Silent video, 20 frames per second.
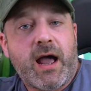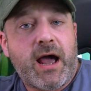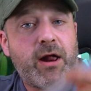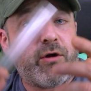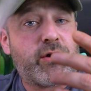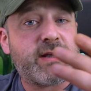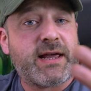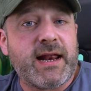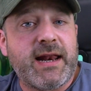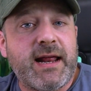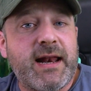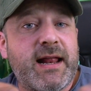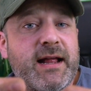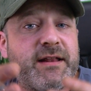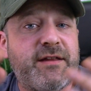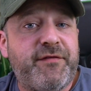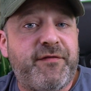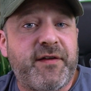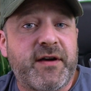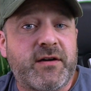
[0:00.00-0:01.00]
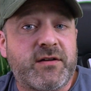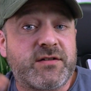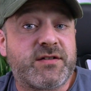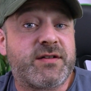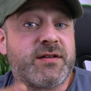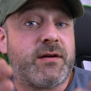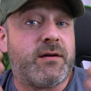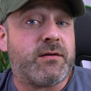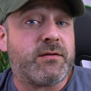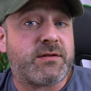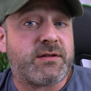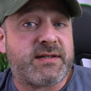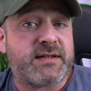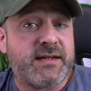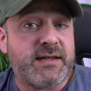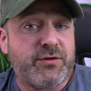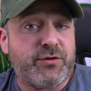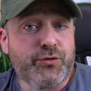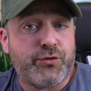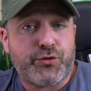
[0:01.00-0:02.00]
Alors, quelle est la différence entre
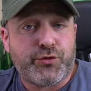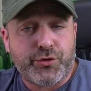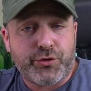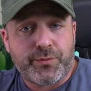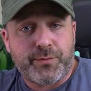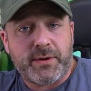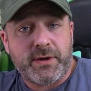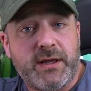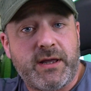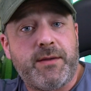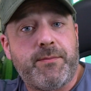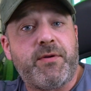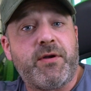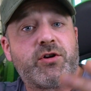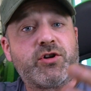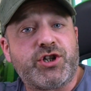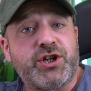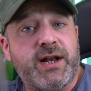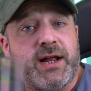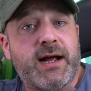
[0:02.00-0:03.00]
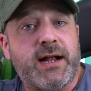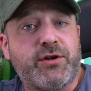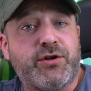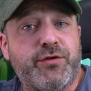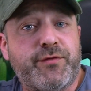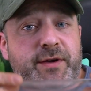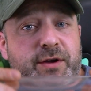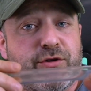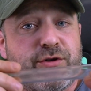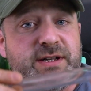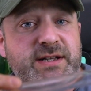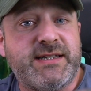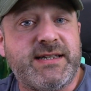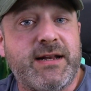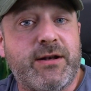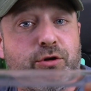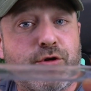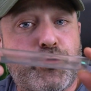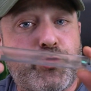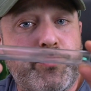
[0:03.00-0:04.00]
ces deux tubes Eh bien, en général, tu vas utiliser
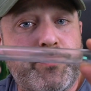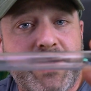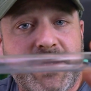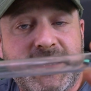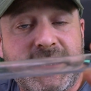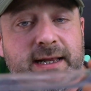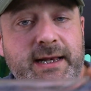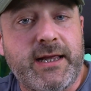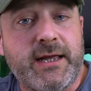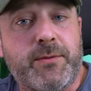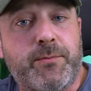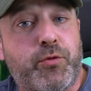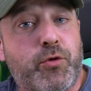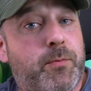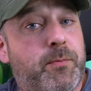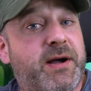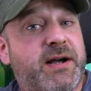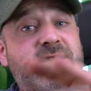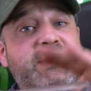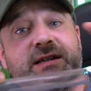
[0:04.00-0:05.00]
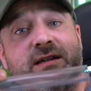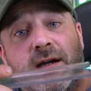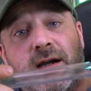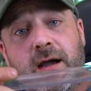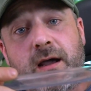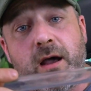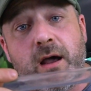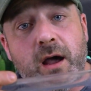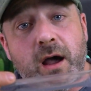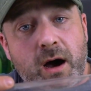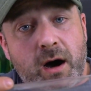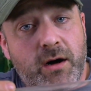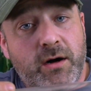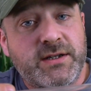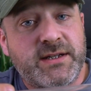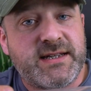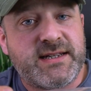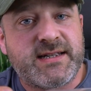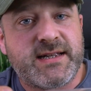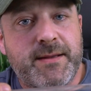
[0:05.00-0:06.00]
le tube acrylique pour partir en
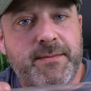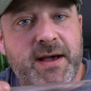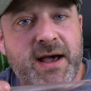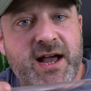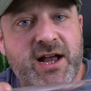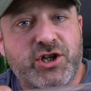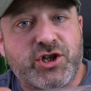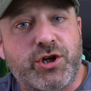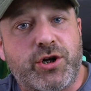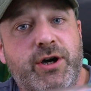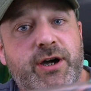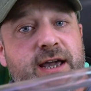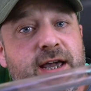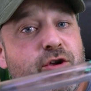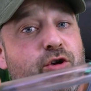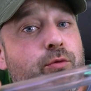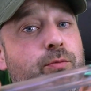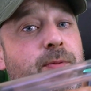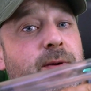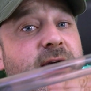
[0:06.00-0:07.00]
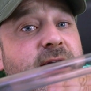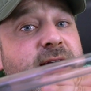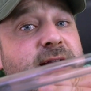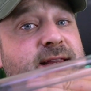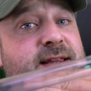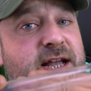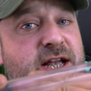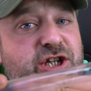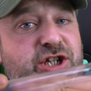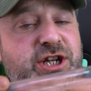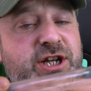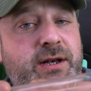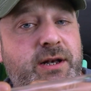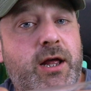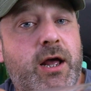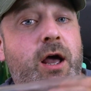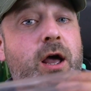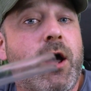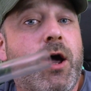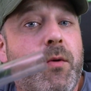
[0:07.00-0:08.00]
SMH, récupérer ta gine.
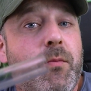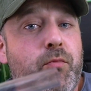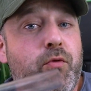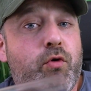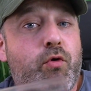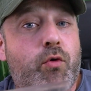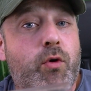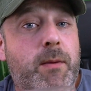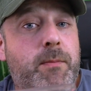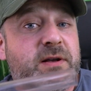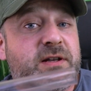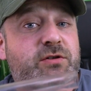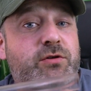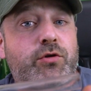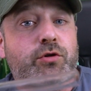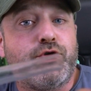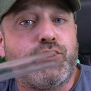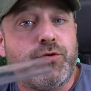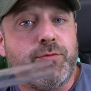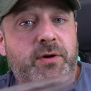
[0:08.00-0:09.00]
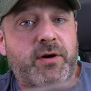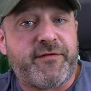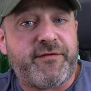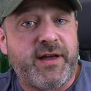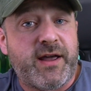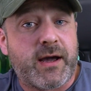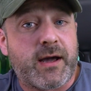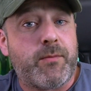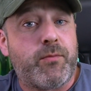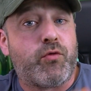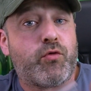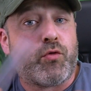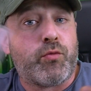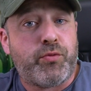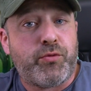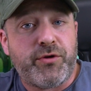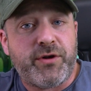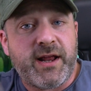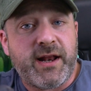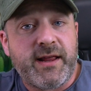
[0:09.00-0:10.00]
Pourquoi Parce que le tube en verre est beaucoup
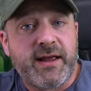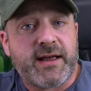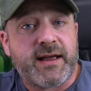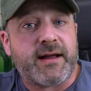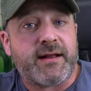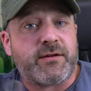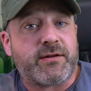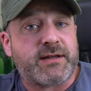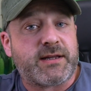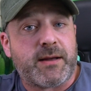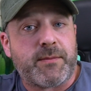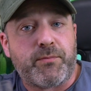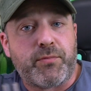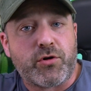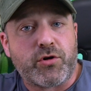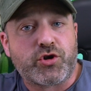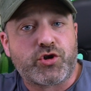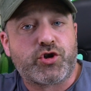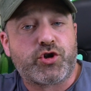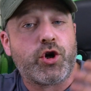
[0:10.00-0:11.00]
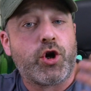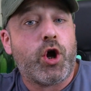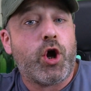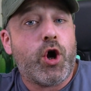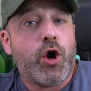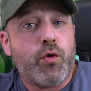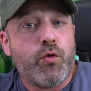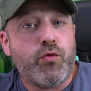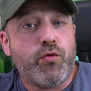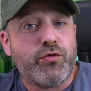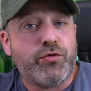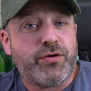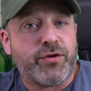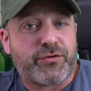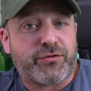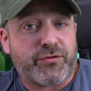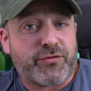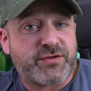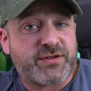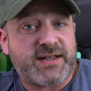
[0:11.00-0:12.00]
plus délicat dans ta poche ou dans
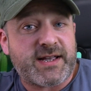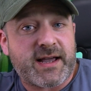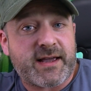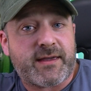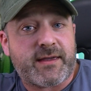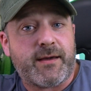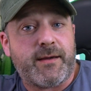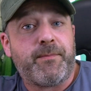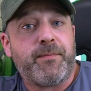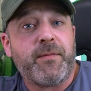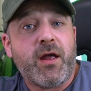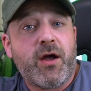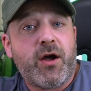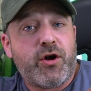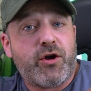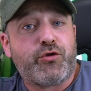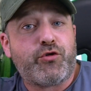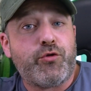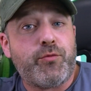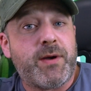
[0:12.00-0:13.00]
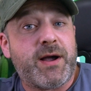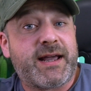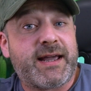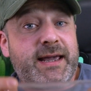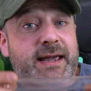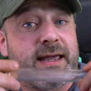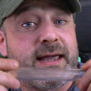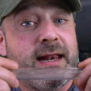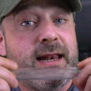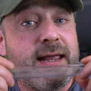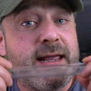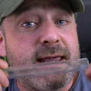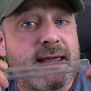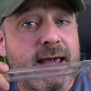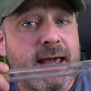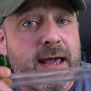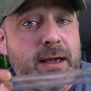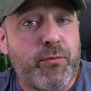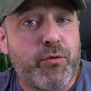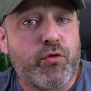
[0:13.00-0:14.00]
ton sac, un tube acrylique
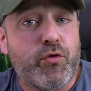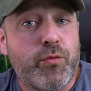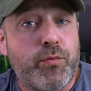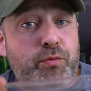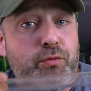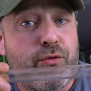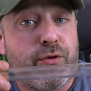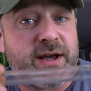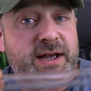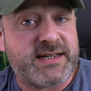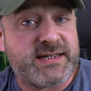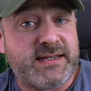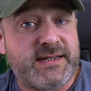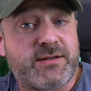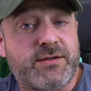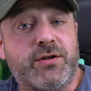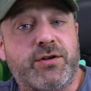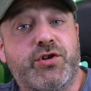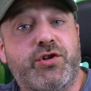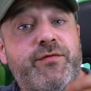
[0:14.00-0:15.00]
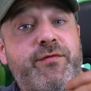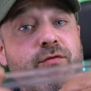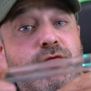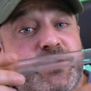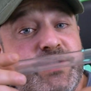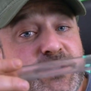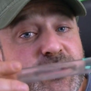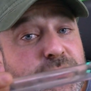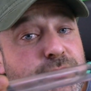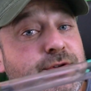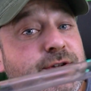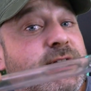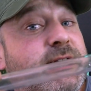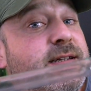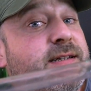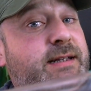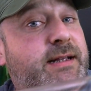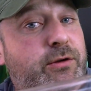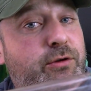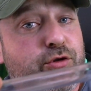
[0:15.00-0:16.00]
est beaucoup plus résistant. Tu vas aussi
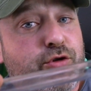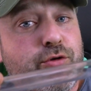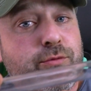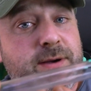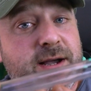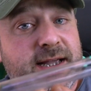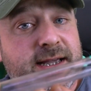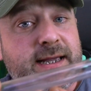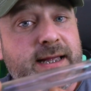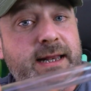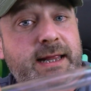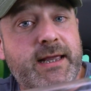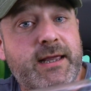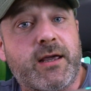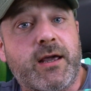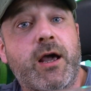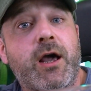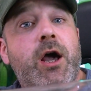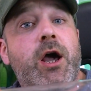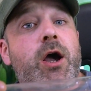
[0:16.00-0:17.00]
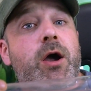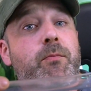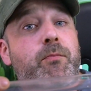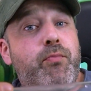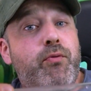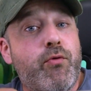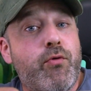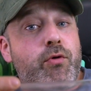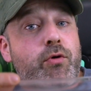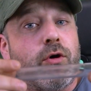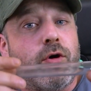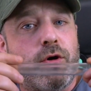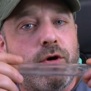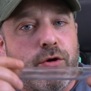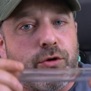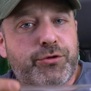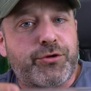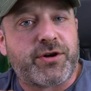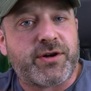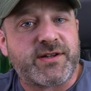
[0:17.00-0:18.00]
utiliser le tube acrylique pour
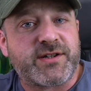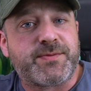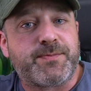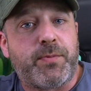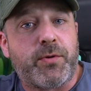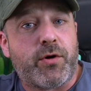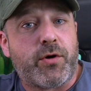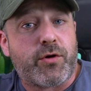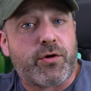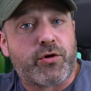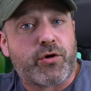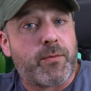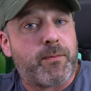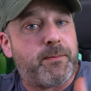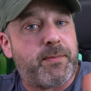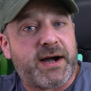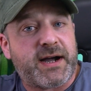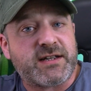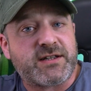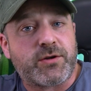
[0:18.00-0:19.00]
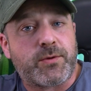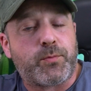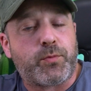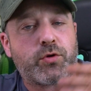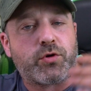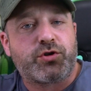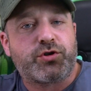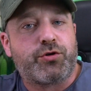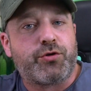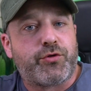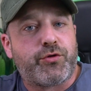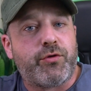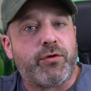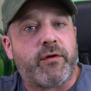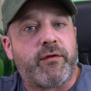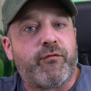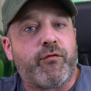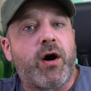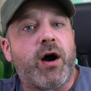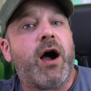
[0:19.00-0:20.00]
le transport, comme par exemple lorsque tu
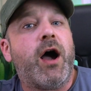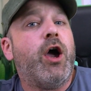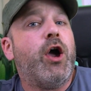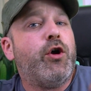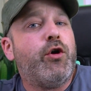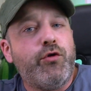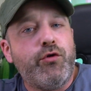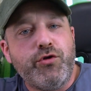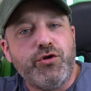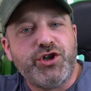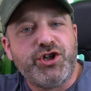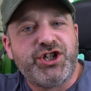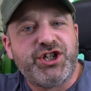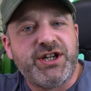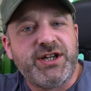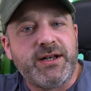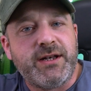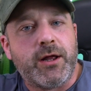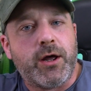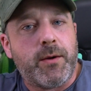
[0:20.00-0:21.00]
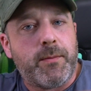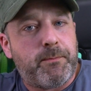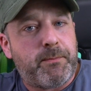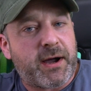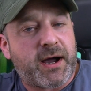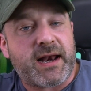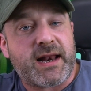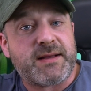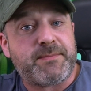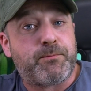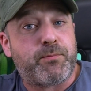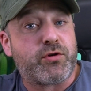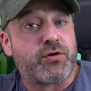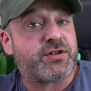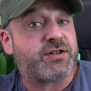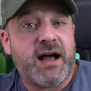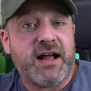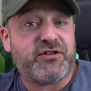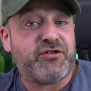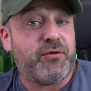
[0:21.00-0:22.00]
envoies une jean par la
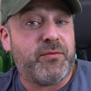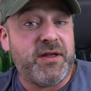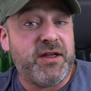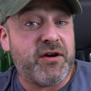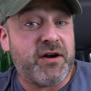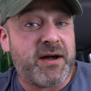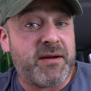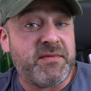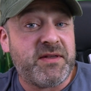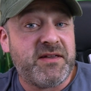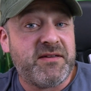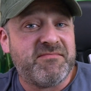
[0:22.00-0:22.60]
poste à ton meilleur ami.